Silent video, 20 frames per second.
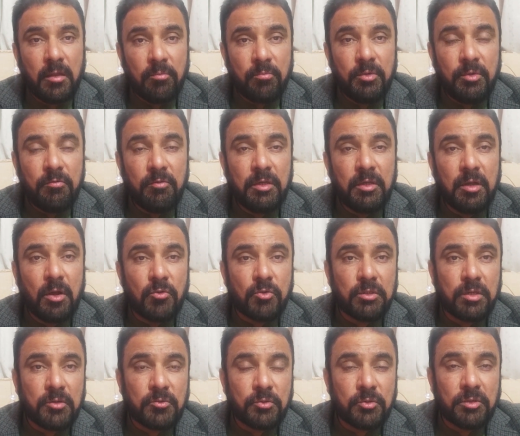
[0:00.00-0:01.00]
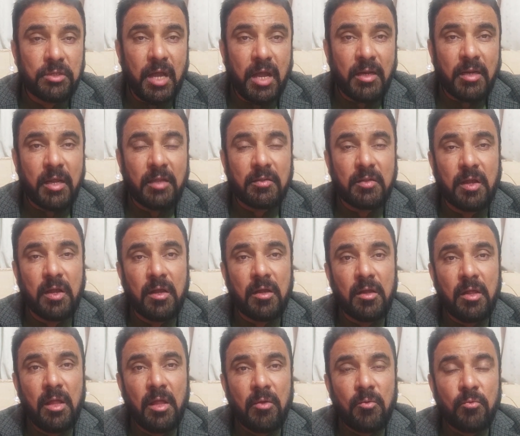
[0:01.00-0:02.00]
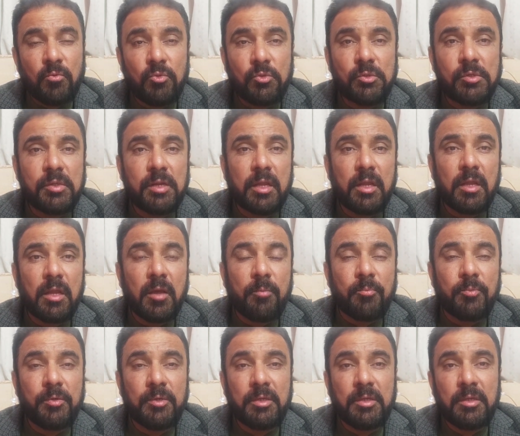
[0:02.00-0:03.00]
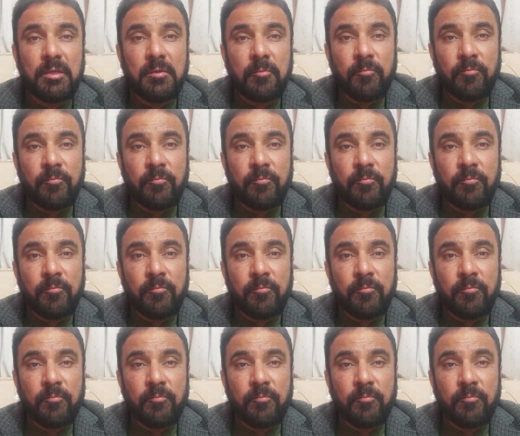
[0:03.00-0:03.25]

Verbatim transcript: बीवी का उसका जो साला था उसने अपनी